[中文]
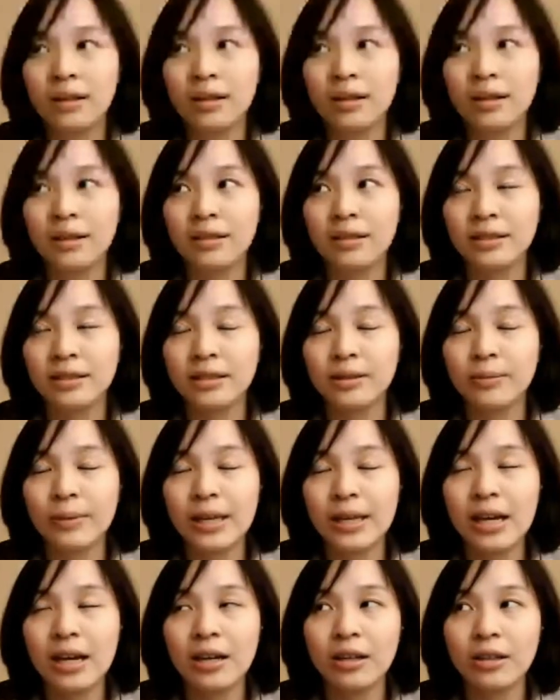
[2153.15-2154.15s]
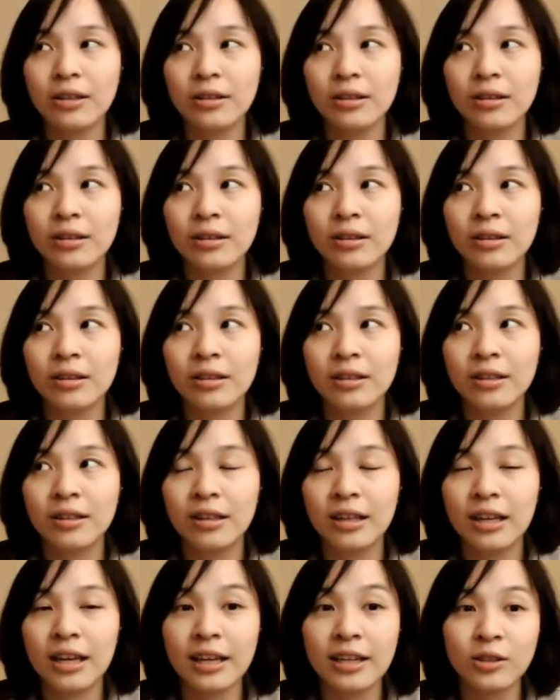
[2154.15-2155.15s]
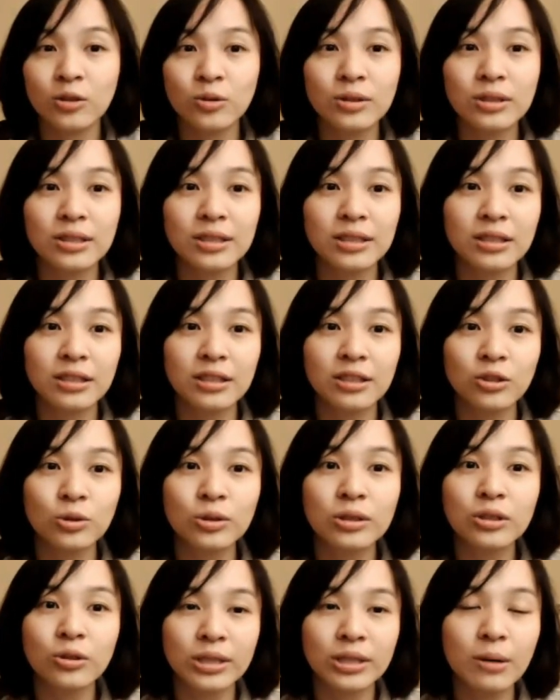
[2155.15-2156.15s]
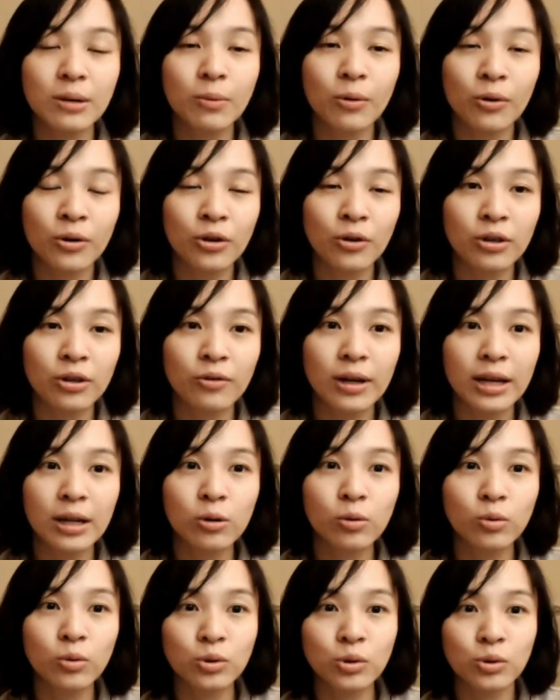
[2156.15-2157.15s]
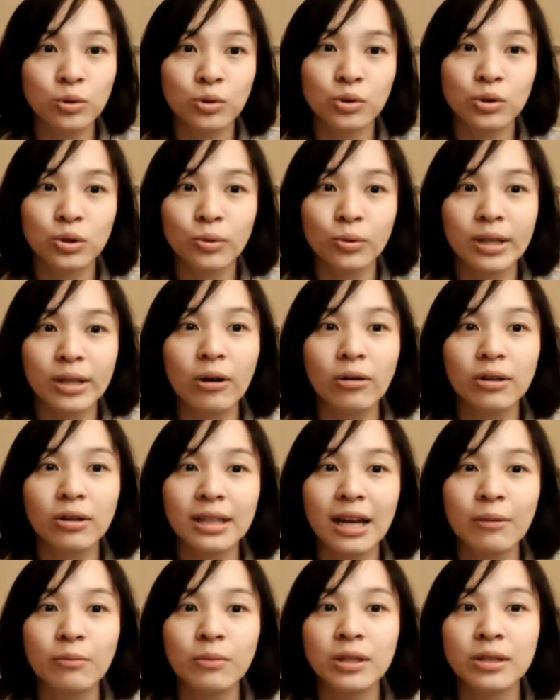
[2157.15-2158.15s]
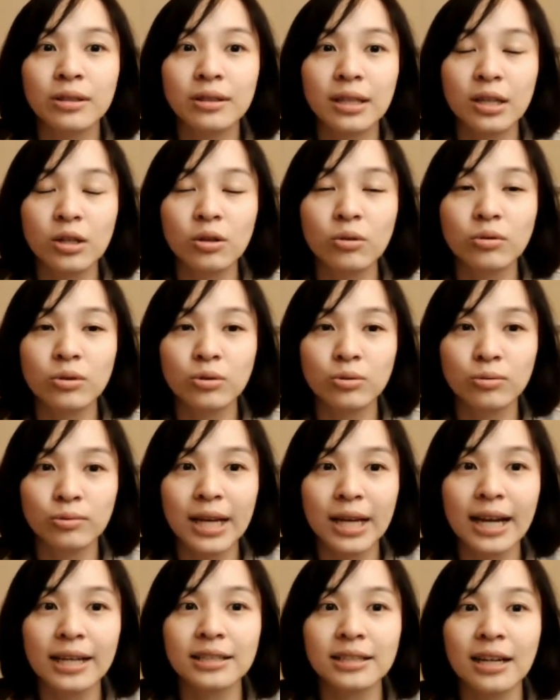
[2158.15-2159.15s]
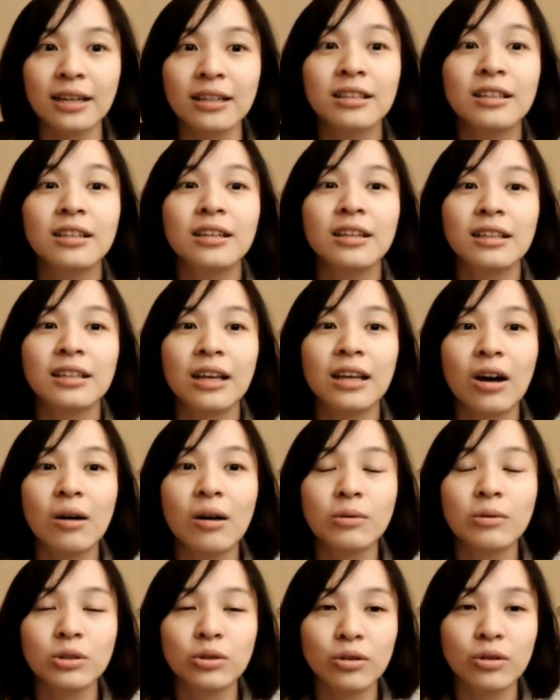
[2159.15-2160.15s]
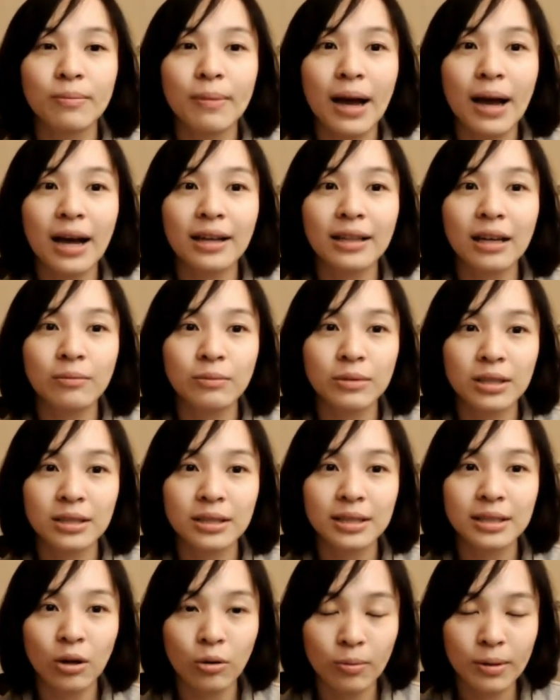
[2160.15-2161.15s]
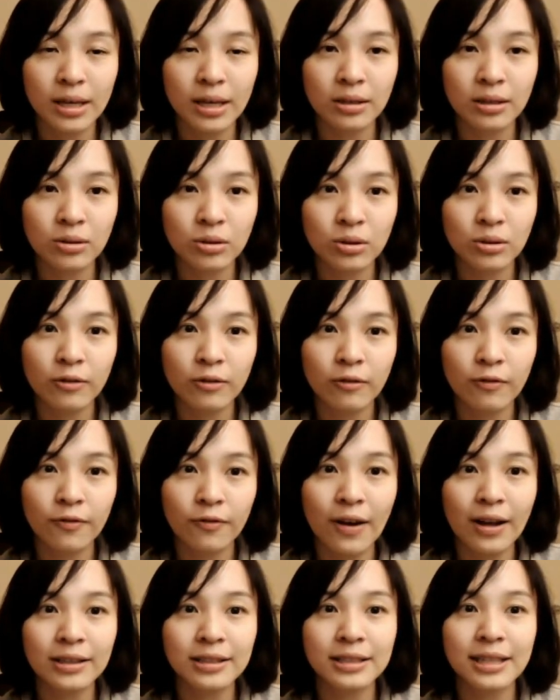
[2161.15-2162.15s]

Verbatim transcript: 呃怎么样，诶，就是就是有些朋友因为陆陆续续收到了他们订购的蔬菜箱，然后他们就会把他们的照片。放